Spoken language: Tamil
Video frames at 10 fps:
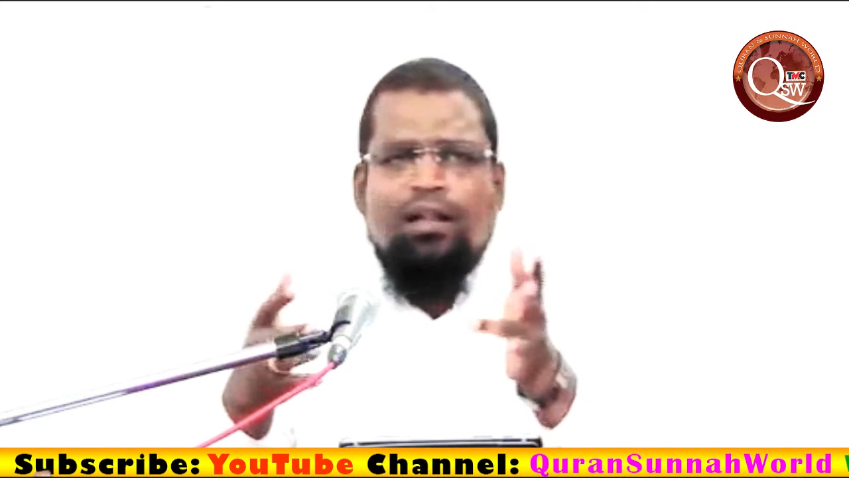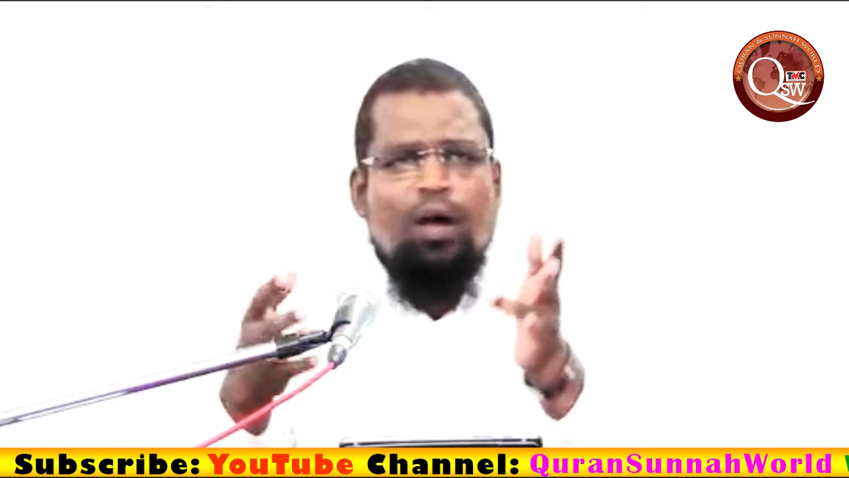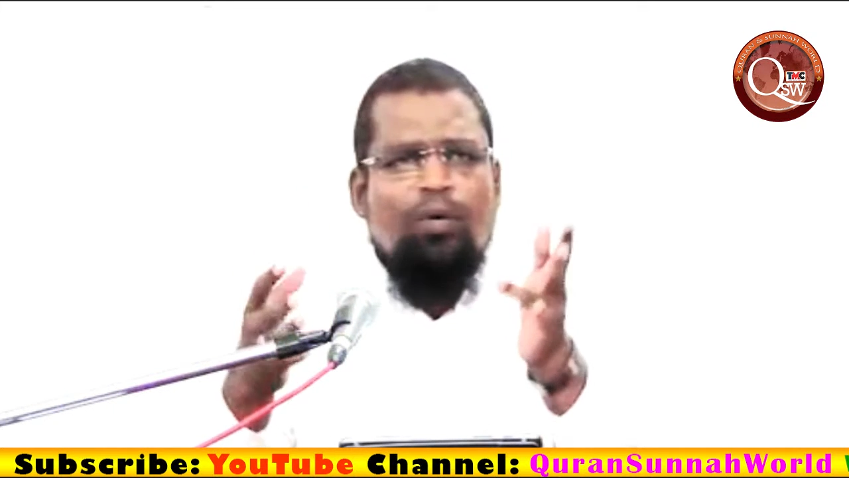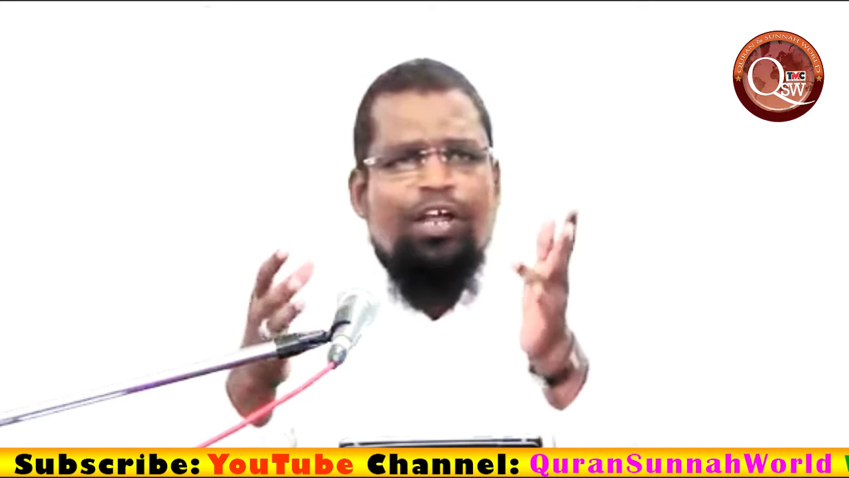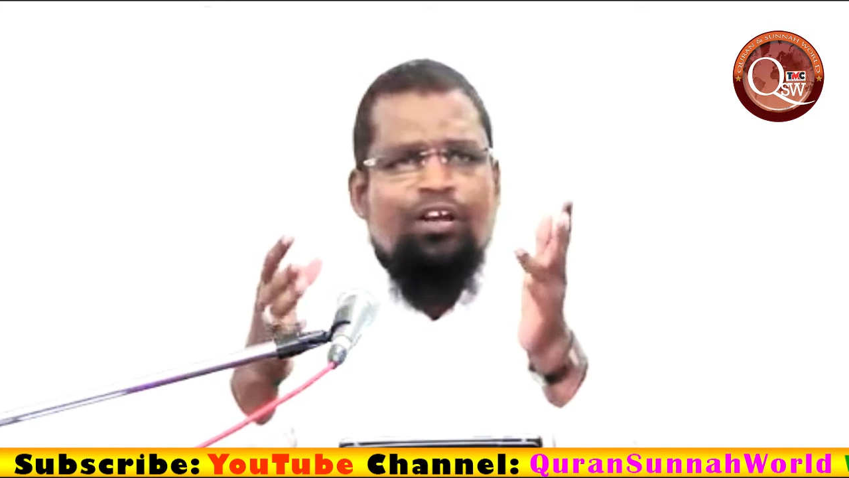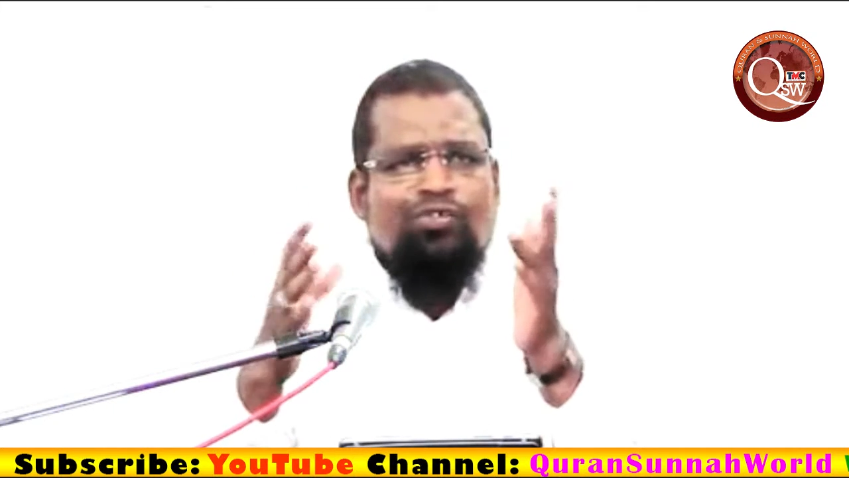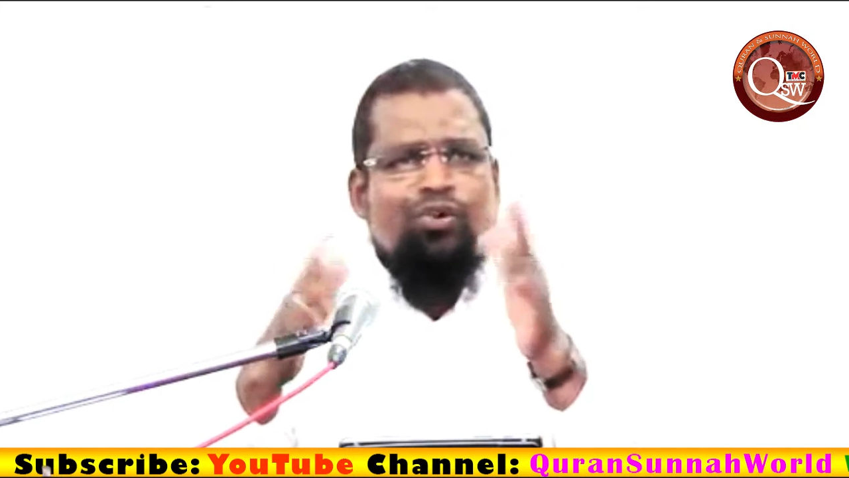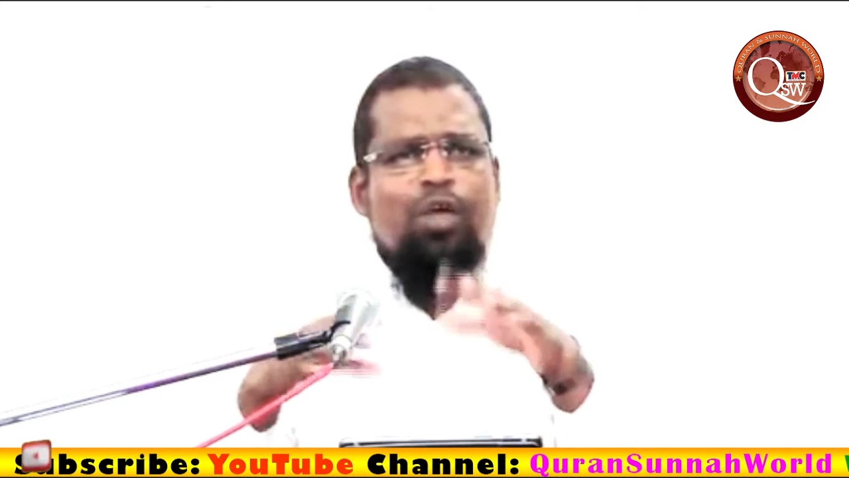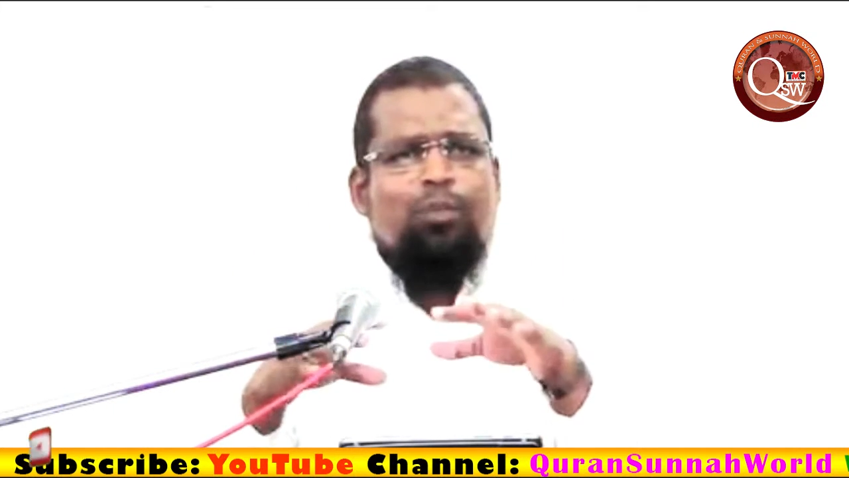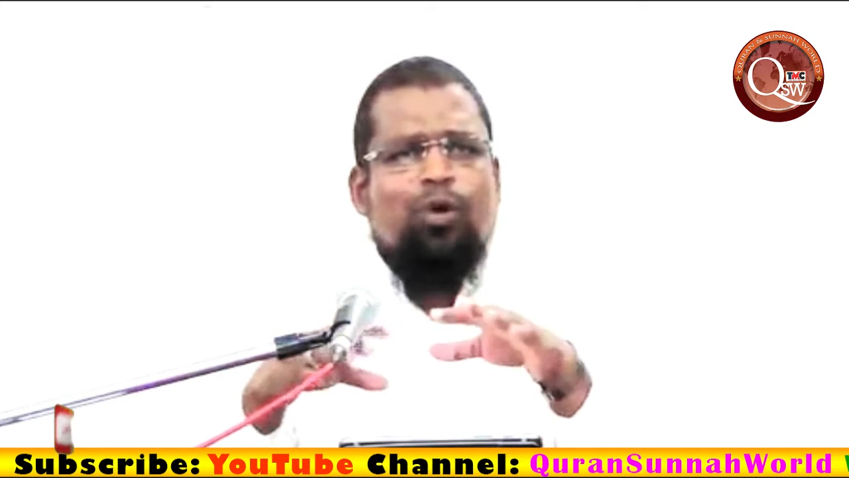அல்லாவுடைய
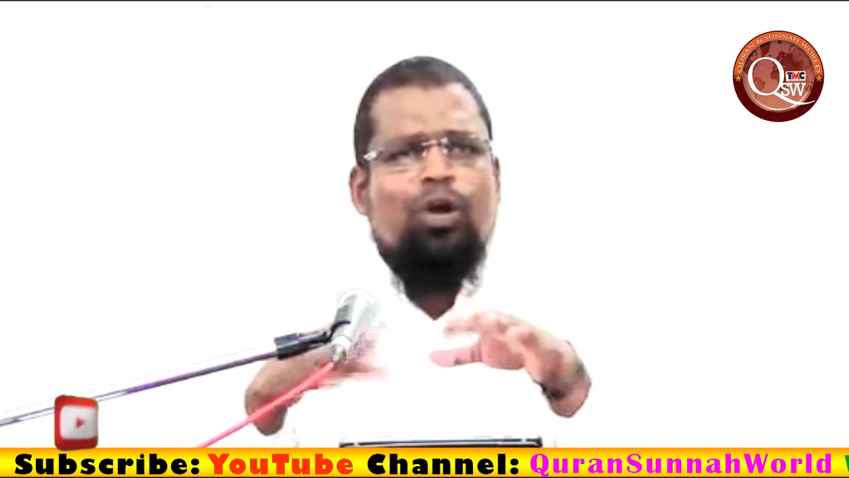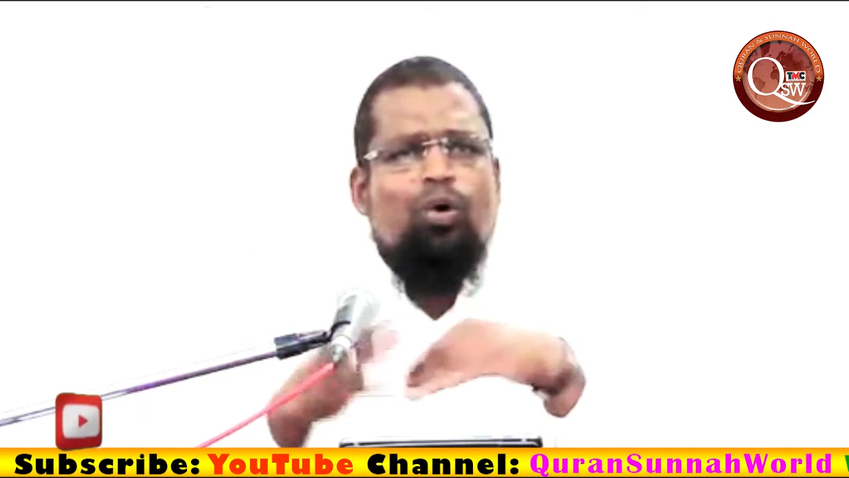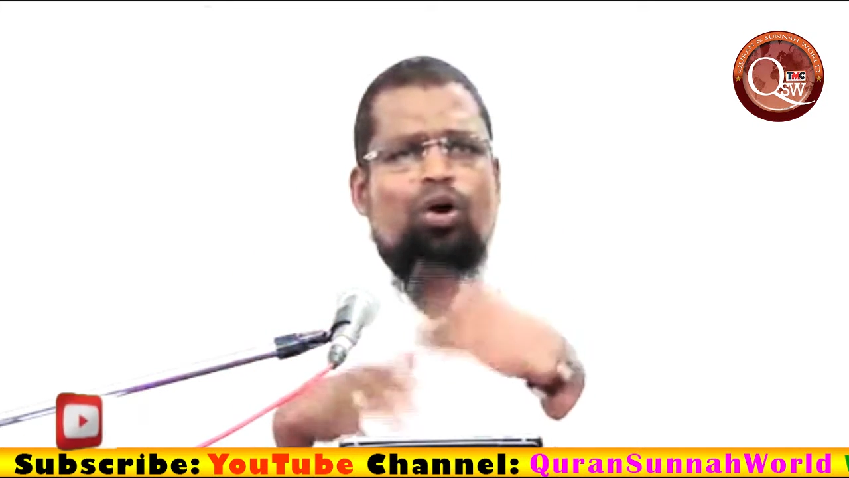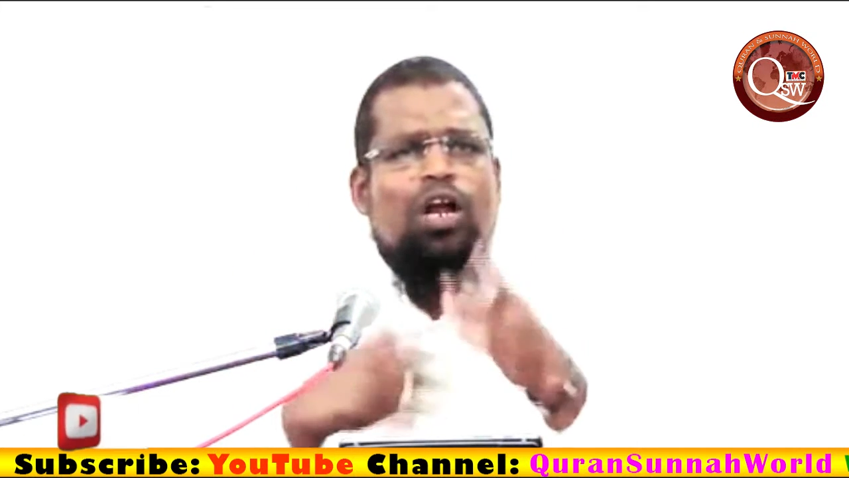ரசூலை போல